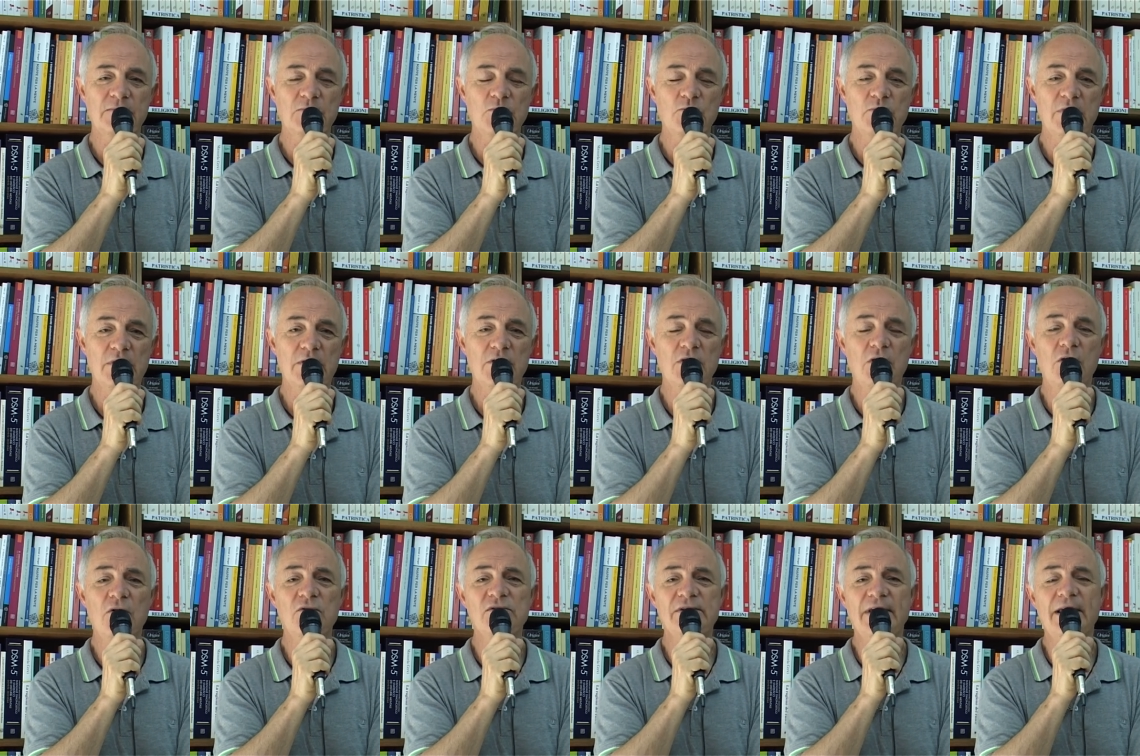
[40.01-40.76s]

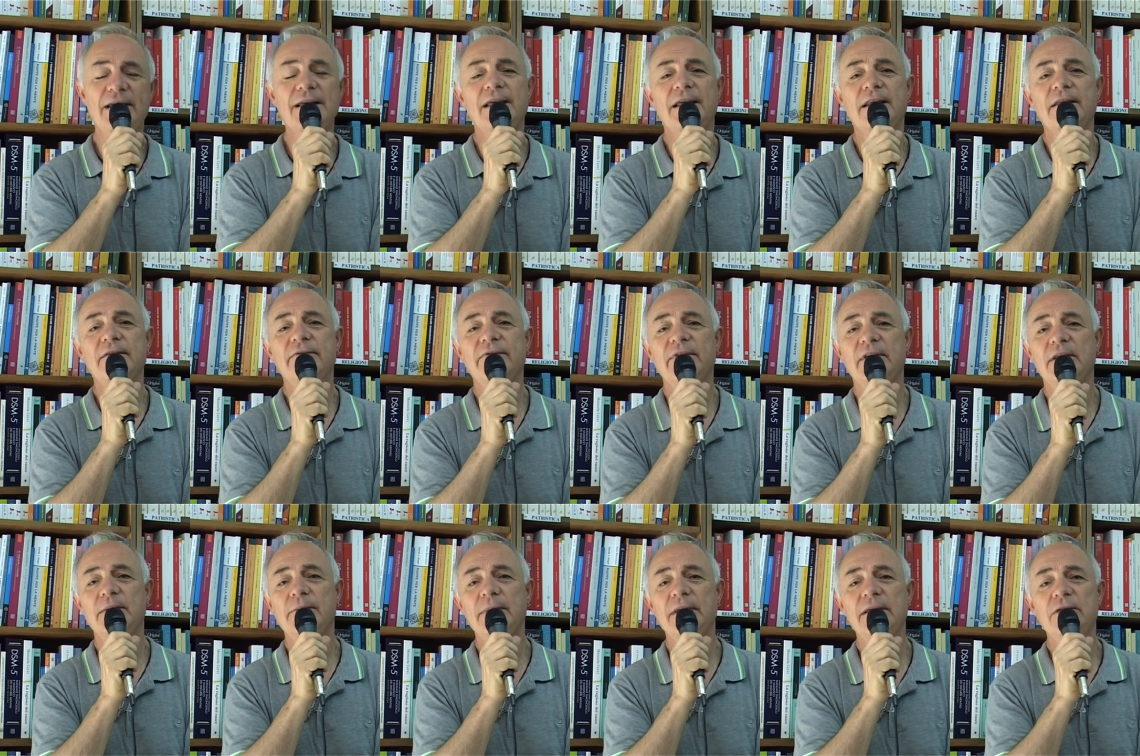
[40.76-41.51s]
qualcosa anche in
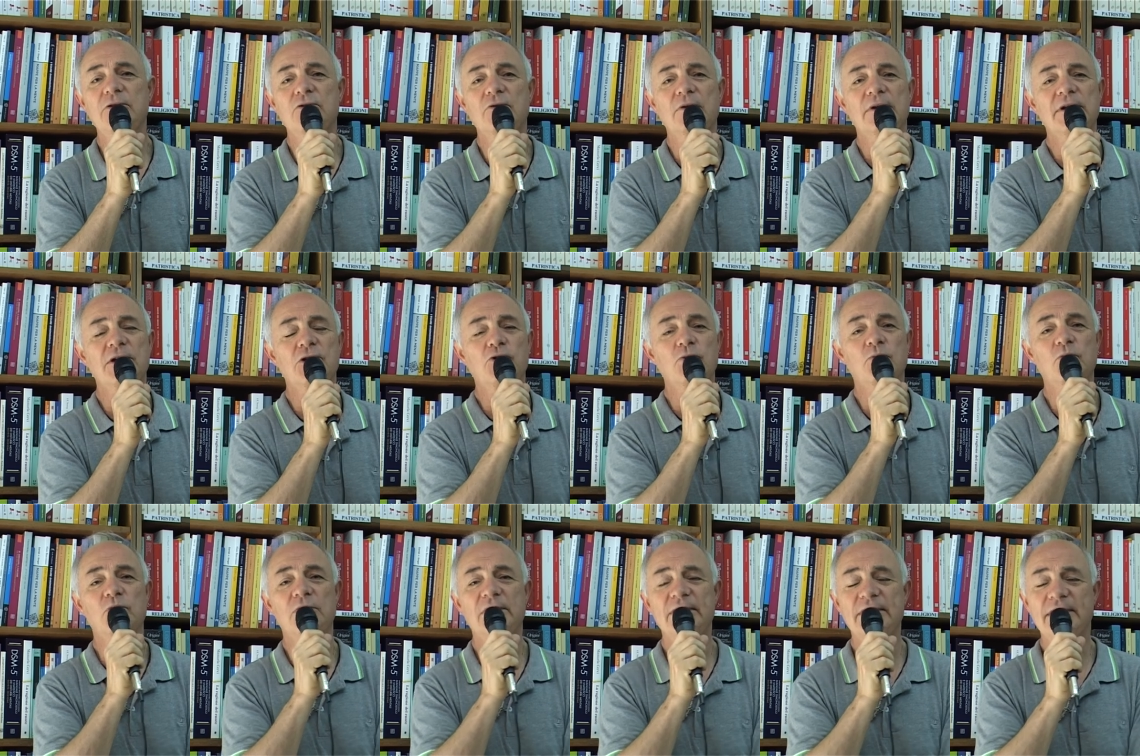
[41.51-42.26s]
riferimento alle
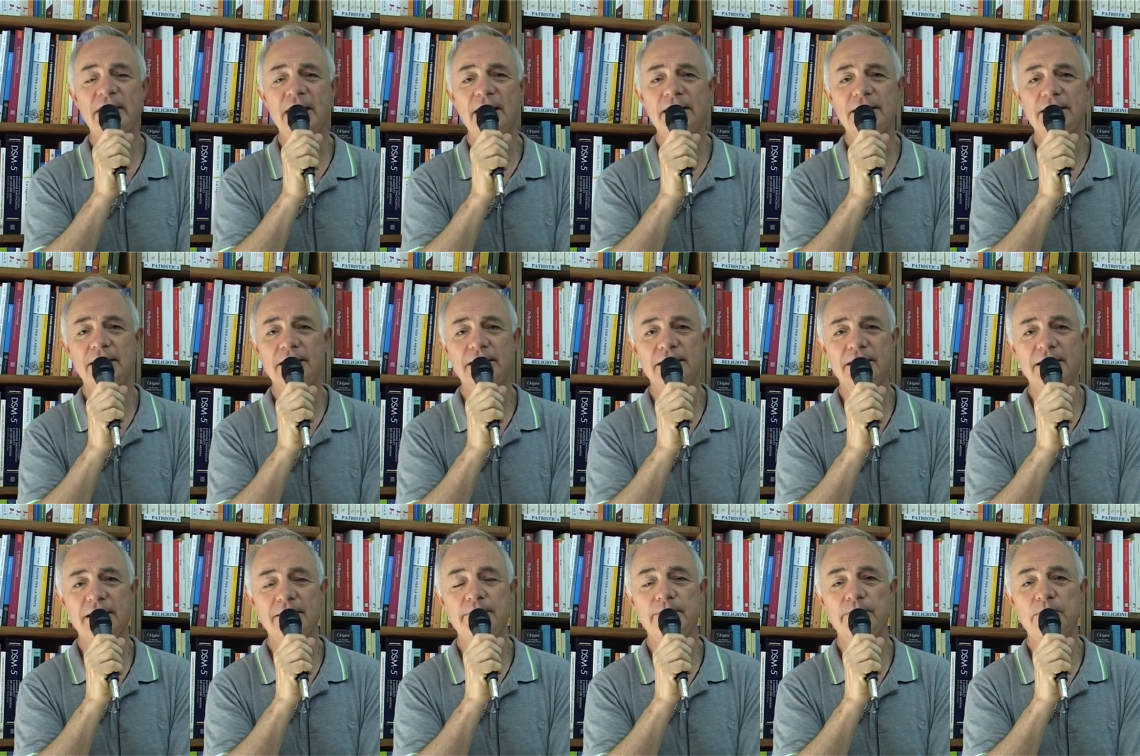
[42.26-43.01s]
comunità del
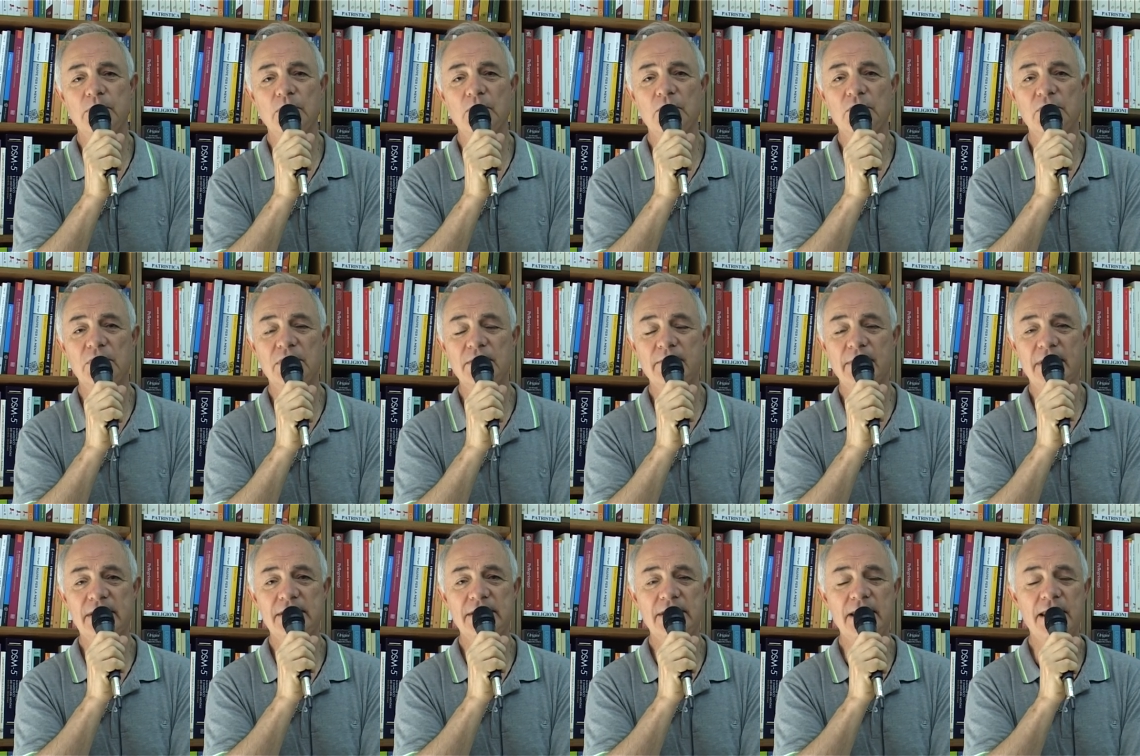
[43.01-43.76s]
tempo di
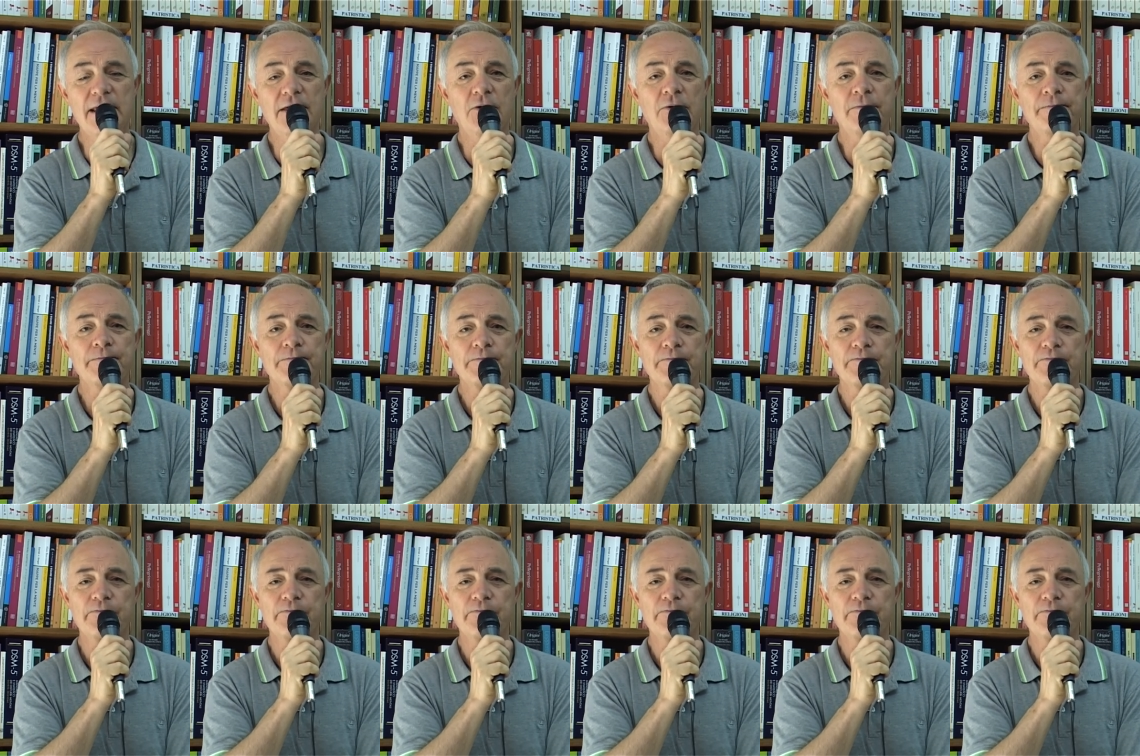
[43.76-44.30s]
Matteo,